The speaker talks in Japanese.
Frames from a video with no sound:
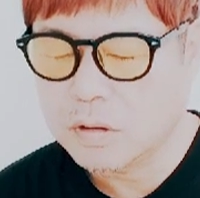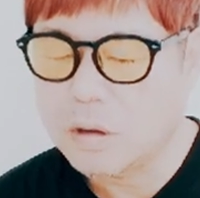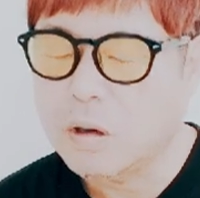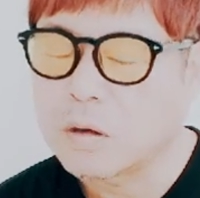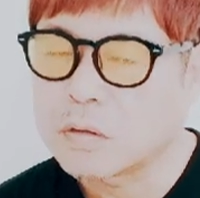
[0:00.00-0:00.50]

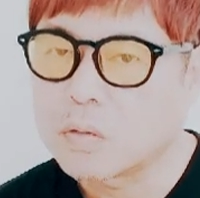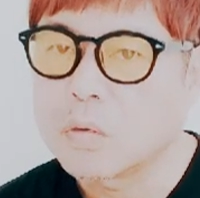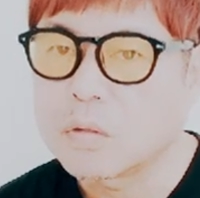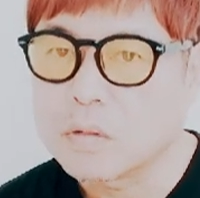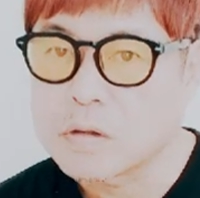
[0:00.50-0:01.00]
がす
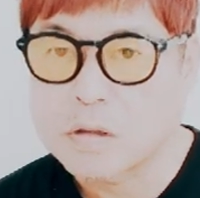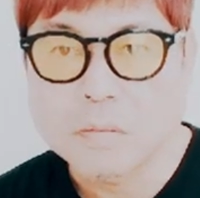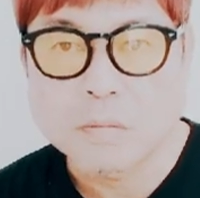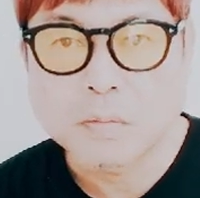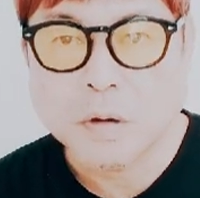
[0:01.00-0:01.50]
ごく
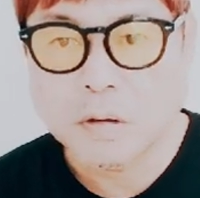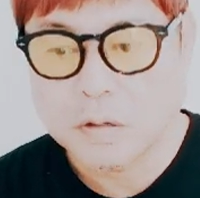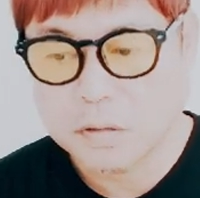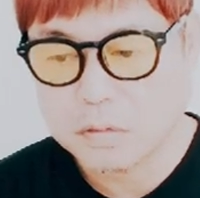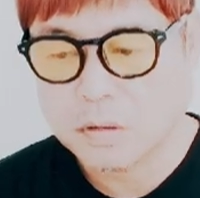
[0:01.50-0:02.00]
心配
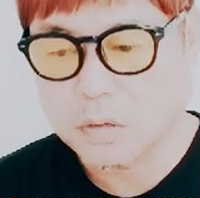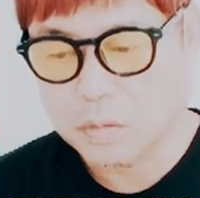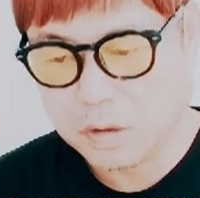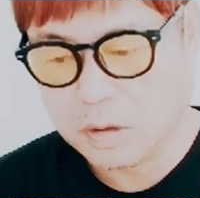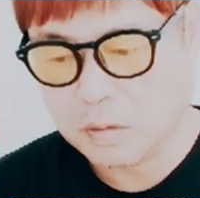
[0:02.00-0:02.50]
ですけど
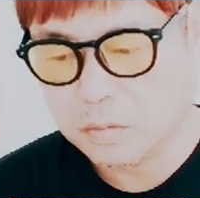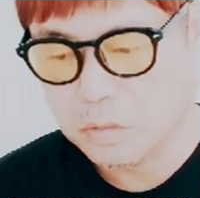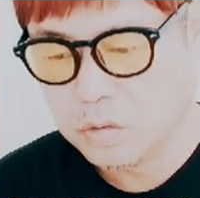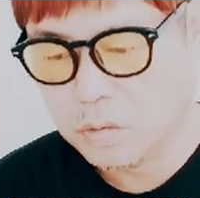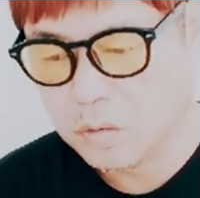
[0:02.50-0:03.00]
ね
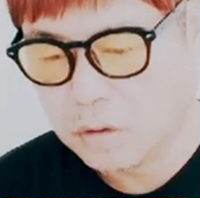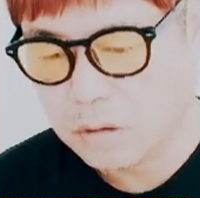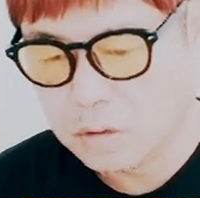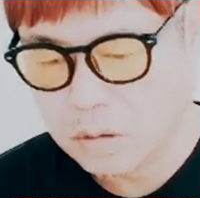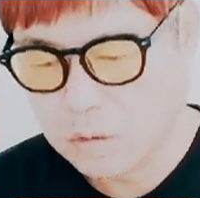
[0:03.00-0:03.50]
本当
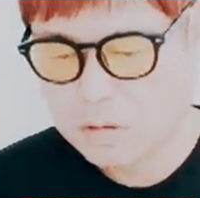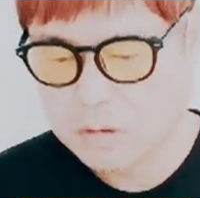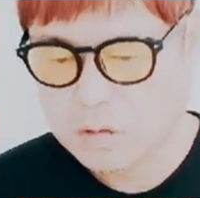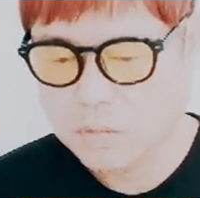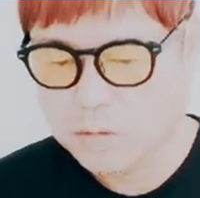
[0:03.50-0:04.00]
に
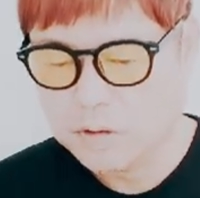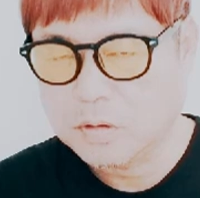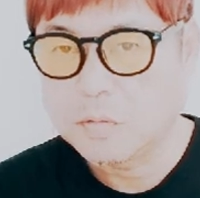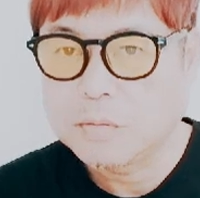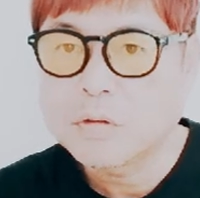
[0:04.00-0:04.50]
何回も言いま
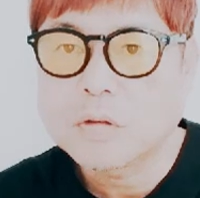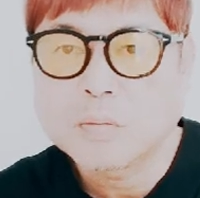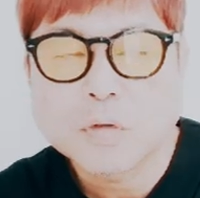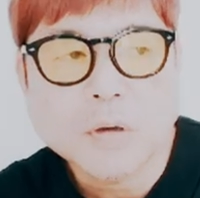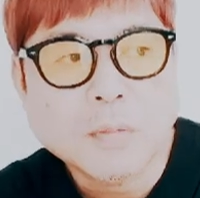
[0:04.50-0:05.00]
すけど、
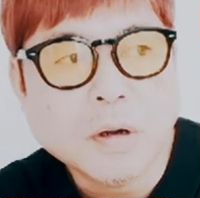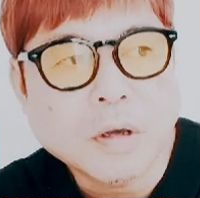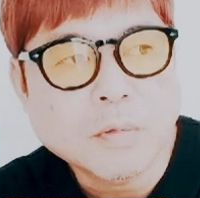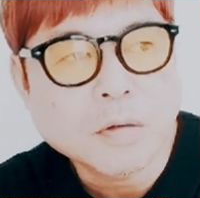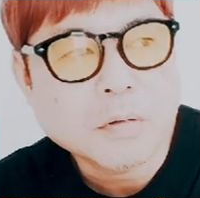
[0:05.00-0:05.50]
僕は
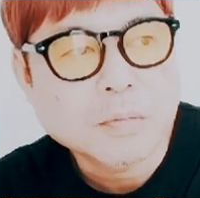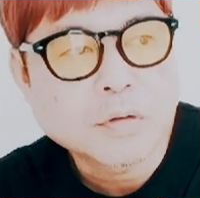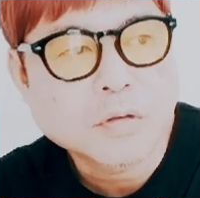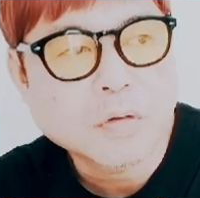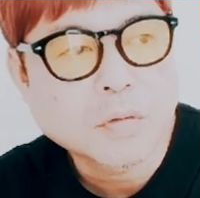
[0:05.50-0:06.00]
前山、
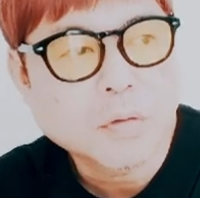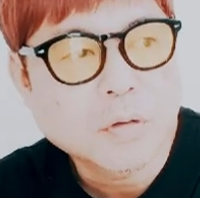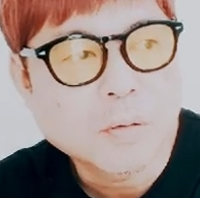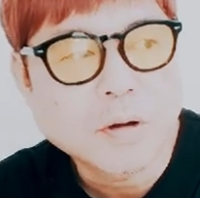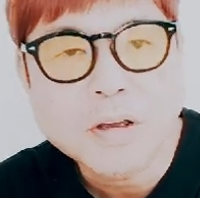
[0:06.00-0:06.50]
文章を読
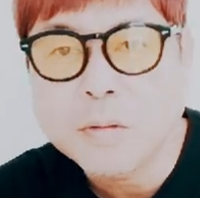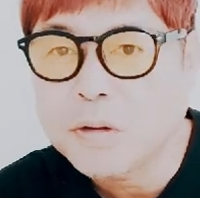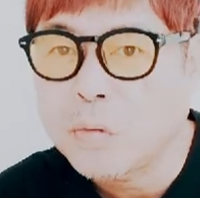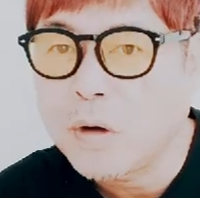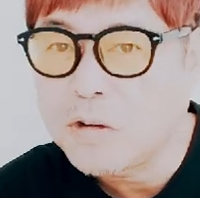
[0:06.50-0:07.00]
んで、前
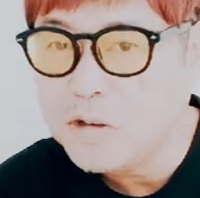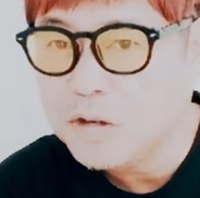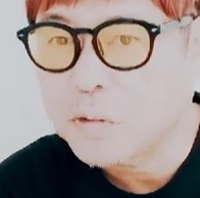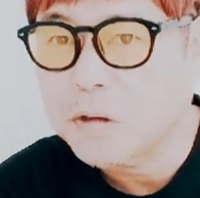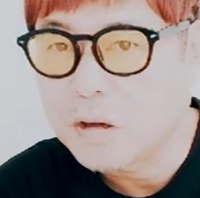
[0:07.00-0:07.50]
山さん悪
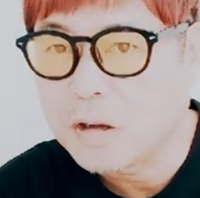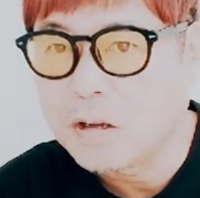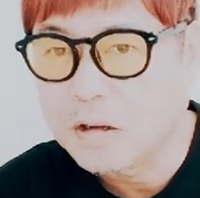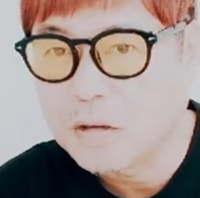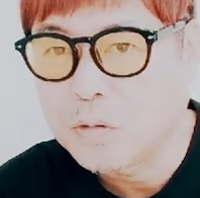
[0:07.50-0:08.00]
い人じゃない
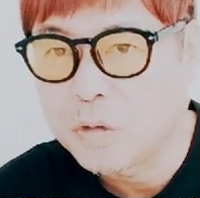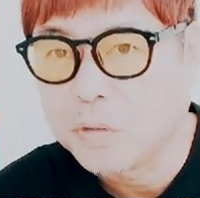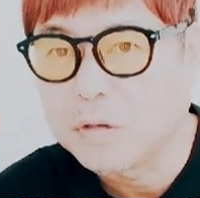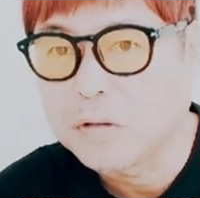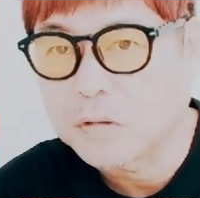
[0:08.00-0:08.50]
と
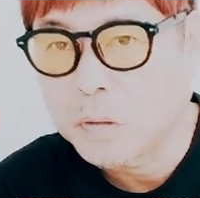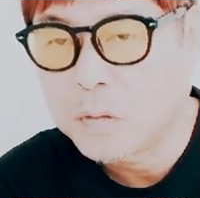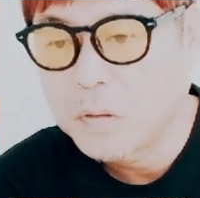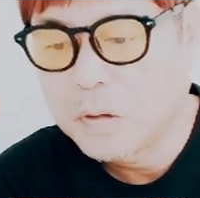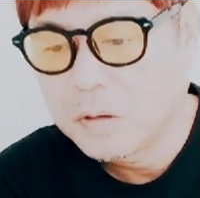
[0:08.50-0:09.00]
思うんですよ。
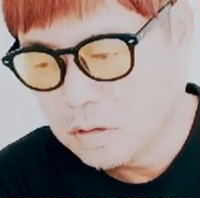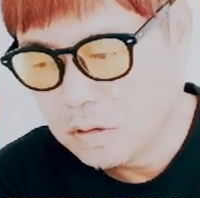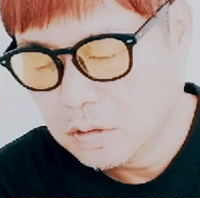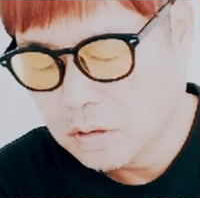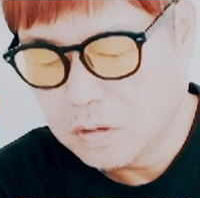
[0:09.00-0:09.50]

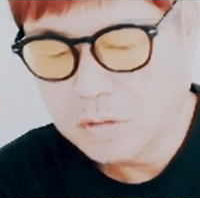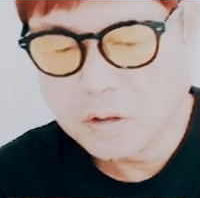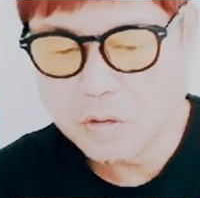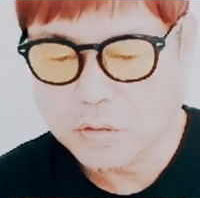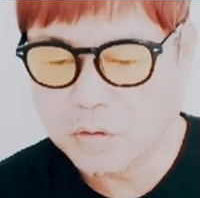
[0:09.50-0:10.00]
あ
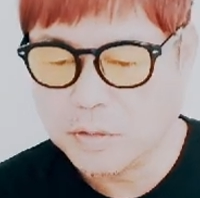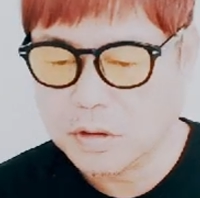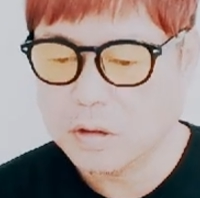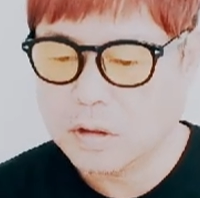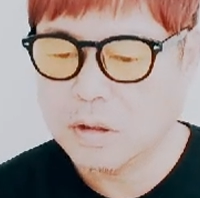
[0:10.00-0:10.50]
あれを読む
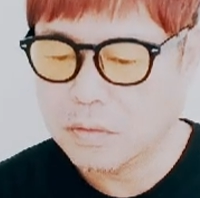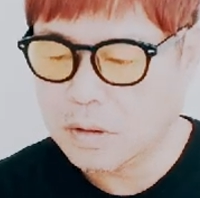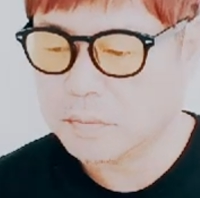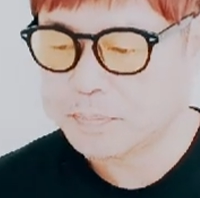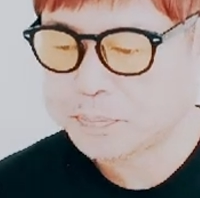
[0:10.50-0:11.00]
限りで
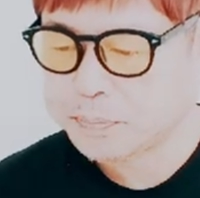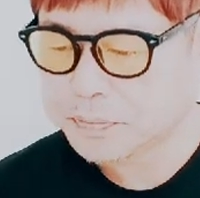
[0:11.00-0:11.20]
は、